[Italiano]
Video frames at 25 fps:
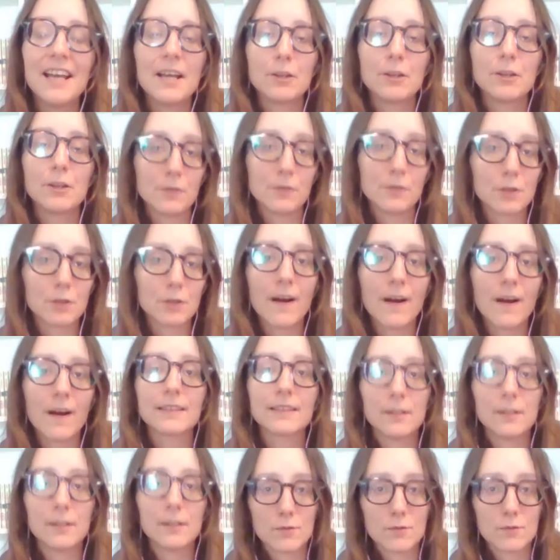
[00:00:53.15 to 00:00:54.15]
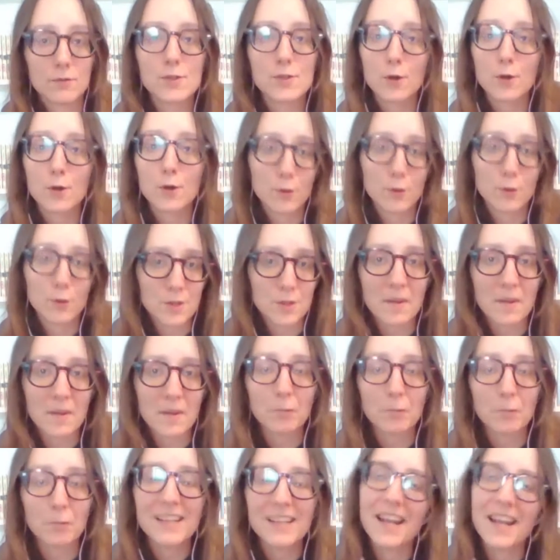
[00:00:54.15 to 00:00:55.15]
dove trovate non solo Japan
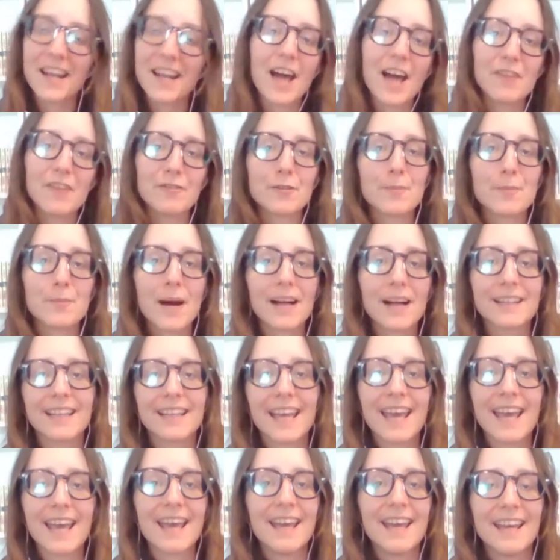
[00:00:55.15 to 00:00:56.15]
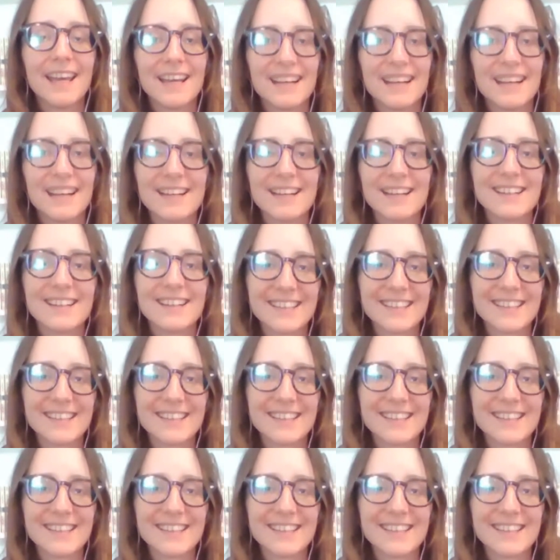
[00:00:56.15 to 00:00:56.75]
Wildlife ma anche eh,